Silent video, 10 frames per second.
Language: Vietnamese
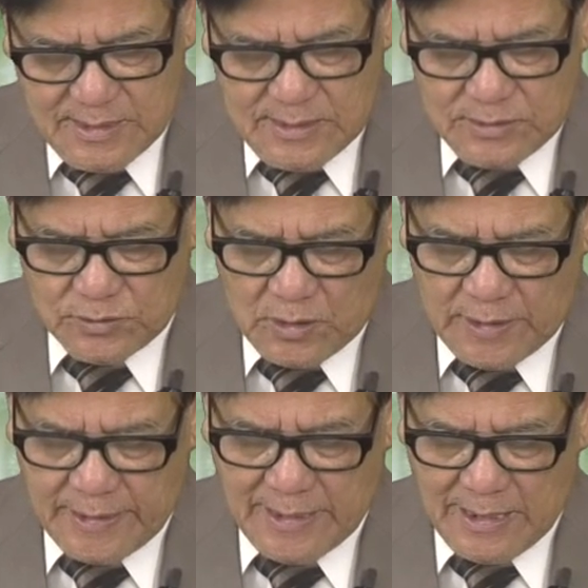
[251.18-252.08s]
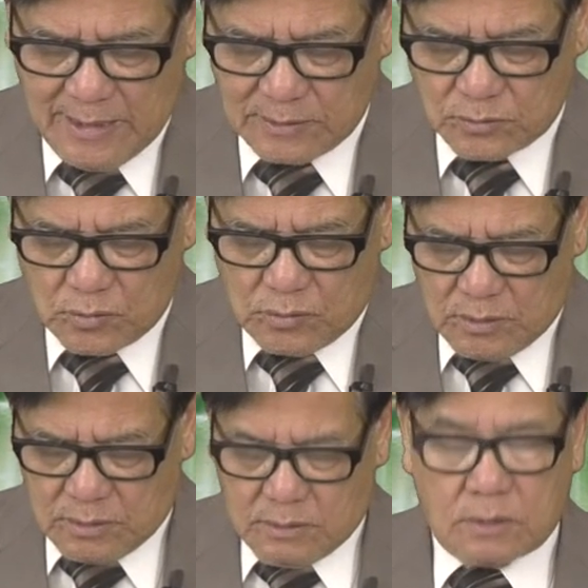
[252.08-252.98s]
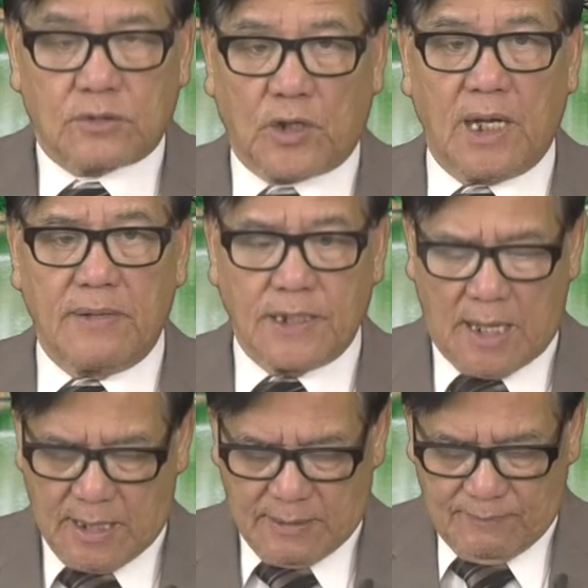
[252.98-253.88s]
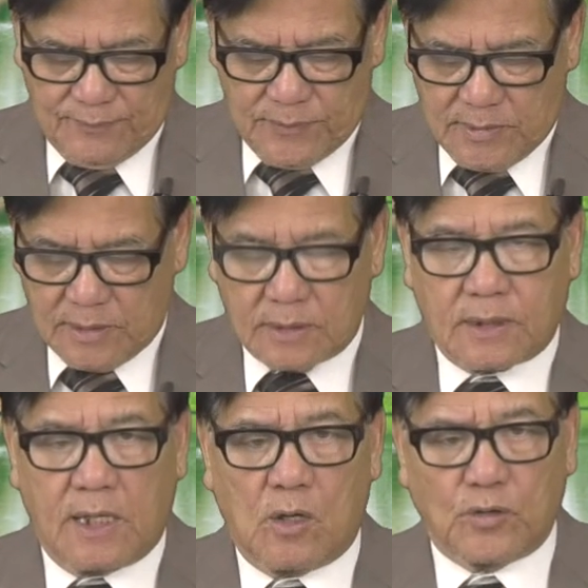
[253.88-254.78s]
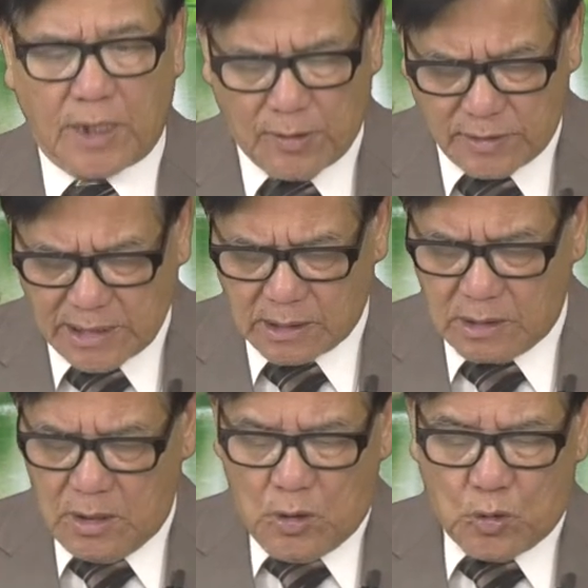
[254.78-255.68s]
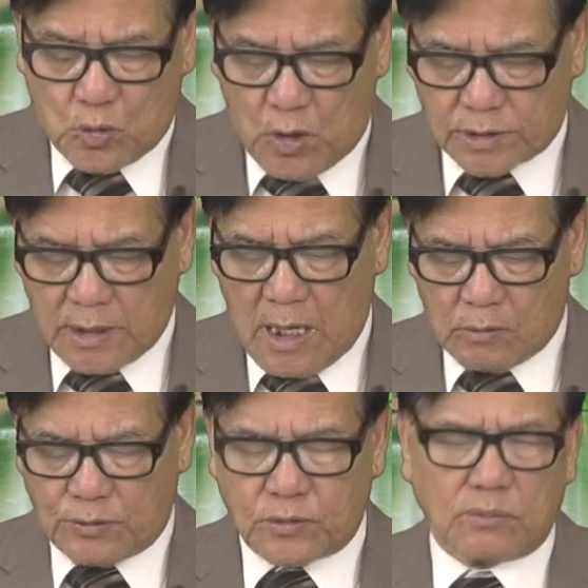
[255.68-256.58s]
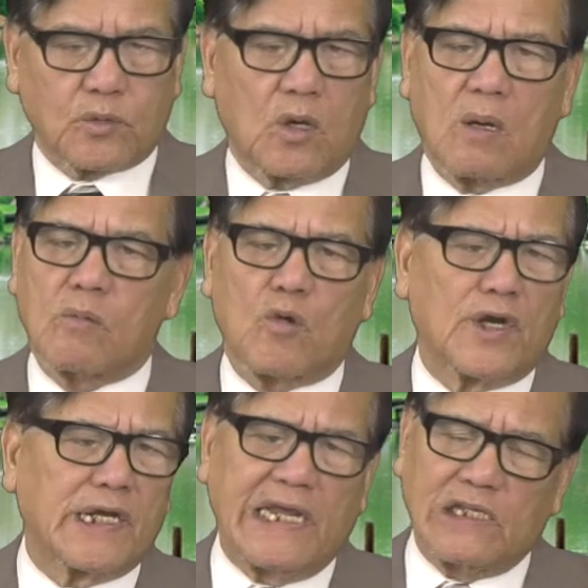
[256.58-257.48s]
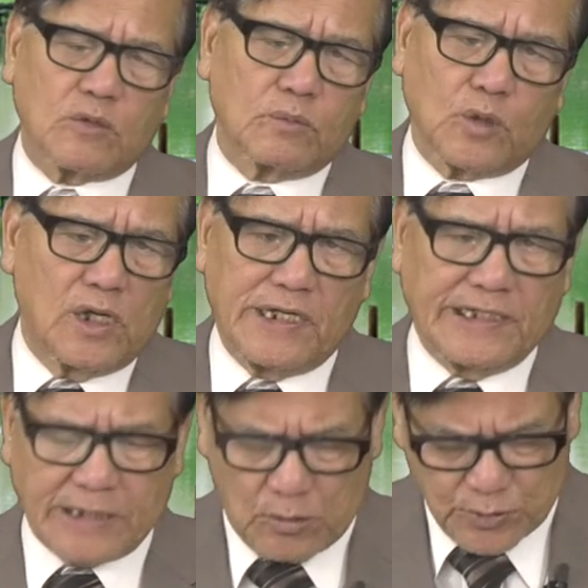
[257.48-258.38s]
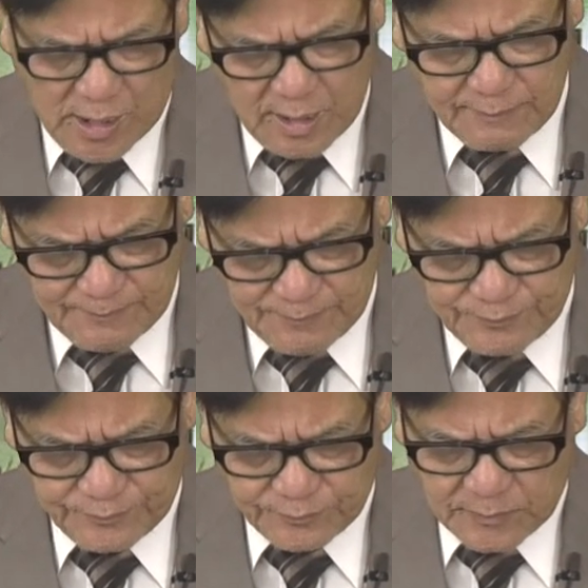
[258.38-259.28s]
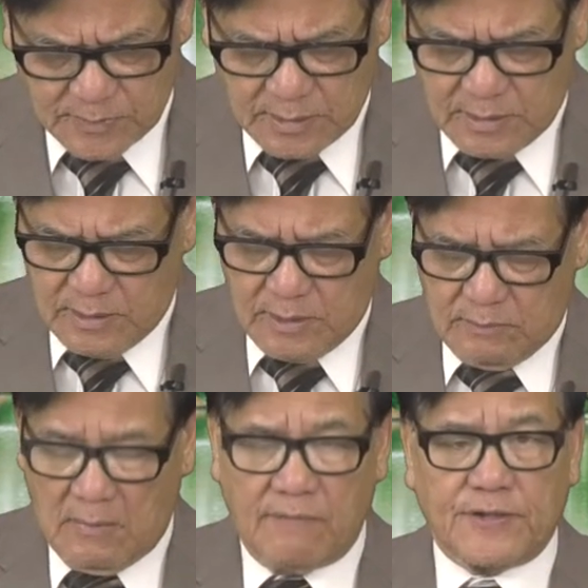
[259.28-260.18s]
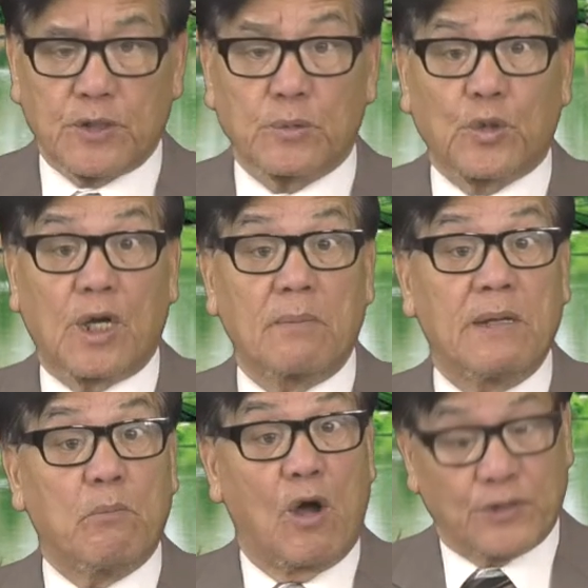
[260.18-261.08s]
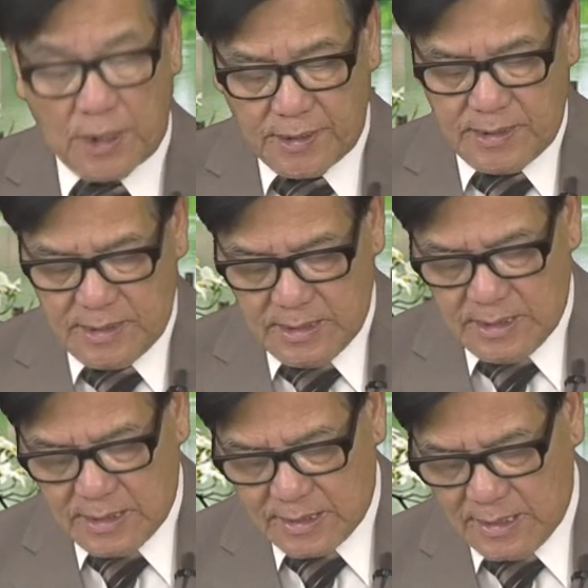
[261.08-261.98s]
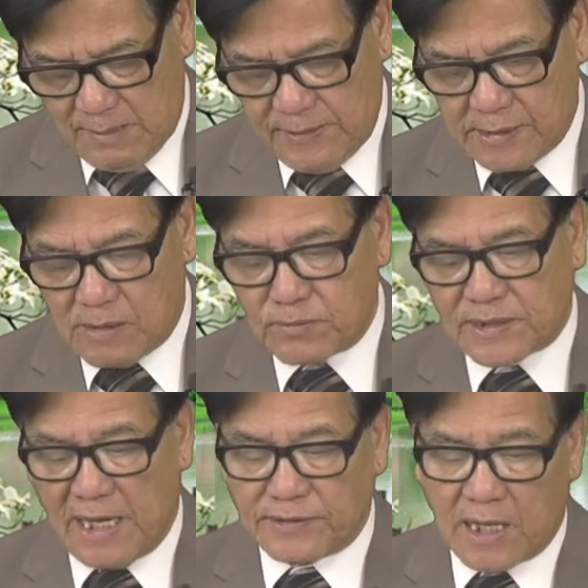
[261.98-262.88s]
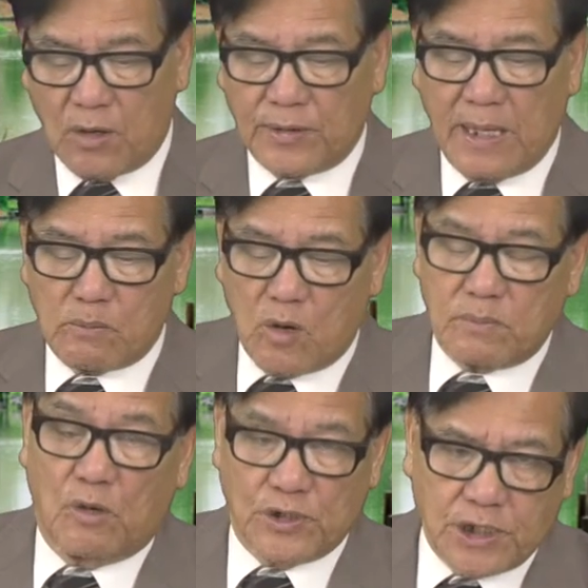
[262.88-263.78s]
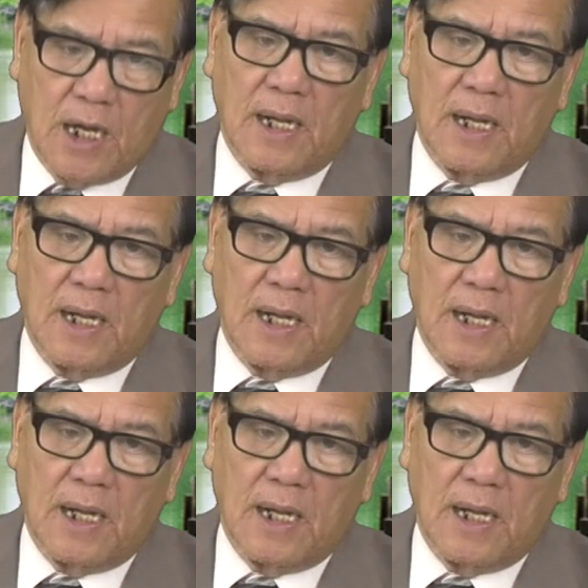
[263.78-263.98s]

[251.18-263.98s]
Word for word: Rồi uh, cho đến bây giờ thì cô ta nói rằng cuộc đời của chúng tôi không còn nghĩ chúng tôi là người Tàu nữa, bởi vì chúng tôi đã bị bỏ rơi, đã bị Cộng sản Tàu đem con bỏ chợ.